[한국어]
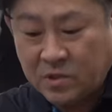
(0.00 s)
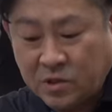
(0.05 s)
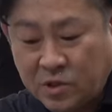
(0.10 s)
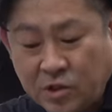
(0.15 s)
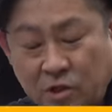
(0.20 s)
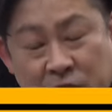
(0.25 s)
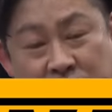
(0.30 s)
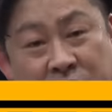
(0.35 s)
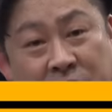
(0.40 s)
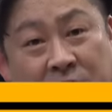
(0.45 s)

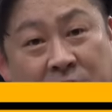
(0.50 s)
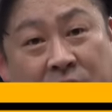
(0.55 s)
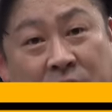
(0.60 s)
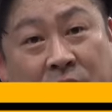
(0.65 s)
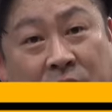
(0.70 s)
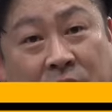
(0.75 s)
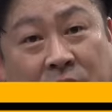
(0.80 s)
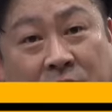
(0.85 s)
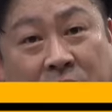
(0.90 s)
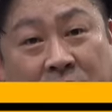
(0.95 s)

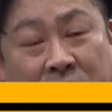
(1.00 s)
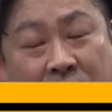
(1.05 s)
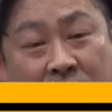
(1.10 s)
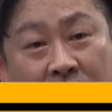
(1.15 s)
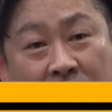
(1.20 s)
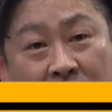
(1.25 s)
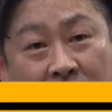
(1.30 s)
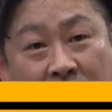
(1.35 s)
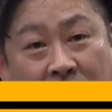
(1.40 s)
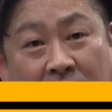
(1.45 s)
디월트에서
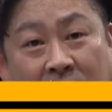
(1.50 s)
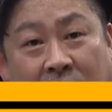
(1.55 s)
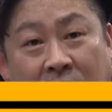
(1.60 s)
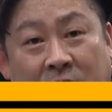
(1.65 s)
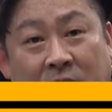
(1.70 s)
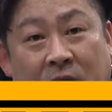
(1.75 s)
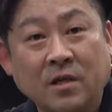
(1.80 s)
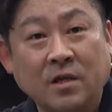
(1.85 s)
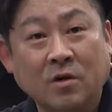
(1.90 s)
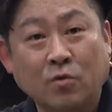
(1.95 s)
저희에게
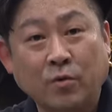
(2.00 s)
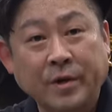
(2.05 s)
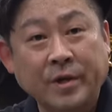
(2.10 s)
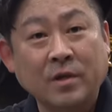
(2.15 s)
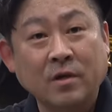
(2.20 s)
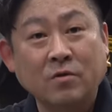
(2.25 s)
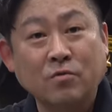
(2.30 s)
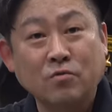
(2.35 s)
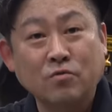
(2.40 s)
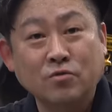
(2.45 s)
이
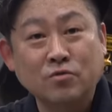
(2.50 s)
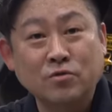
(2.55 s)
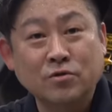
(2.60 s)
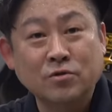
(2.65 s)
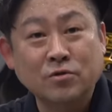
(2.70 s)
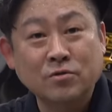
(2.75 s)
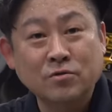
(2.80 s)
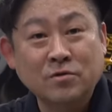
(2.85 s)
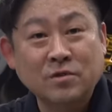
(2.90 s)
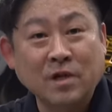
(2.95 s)
오래된
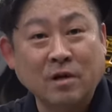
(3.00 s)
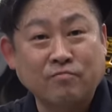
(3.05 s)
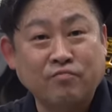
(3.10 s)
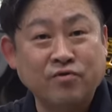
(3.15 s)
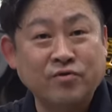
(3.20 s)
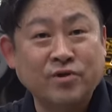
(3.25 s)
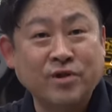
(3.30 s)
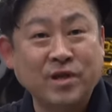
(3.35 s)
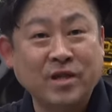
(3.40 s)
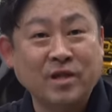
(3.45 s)
공구를, 그러니까
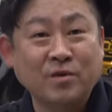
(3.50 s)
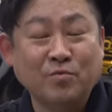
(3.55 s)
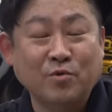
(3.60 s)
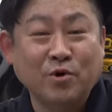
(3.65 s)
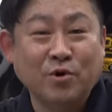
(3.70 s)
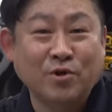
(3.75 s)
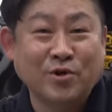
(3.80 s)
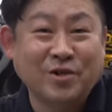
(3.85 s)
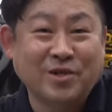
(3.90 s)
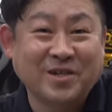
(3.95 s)
불쌍해
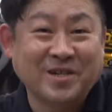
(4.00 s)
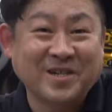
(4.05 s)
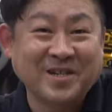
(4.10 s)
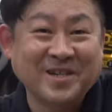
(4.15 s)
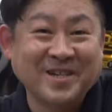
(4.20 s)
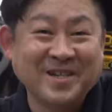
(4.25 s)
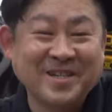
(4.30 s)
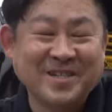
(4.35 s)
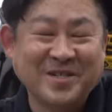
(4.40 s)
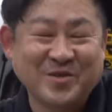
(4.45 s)

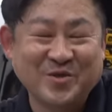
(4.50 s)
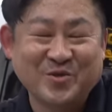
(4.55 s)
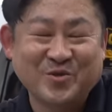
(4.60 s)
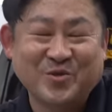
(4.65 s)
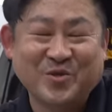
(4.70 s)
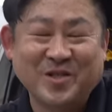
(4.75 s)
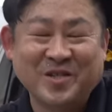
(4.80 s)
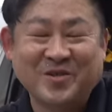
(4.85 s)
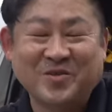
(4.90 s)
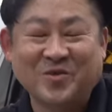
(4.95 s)
보이는지
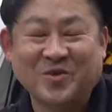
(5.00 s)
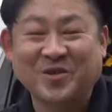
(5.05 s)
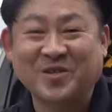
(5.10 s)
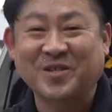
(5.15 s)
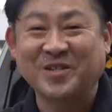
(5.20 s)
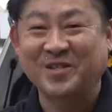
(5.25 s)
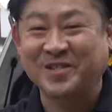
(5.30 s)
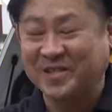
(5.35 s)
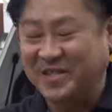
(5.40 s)
지원을 해 주셨어요.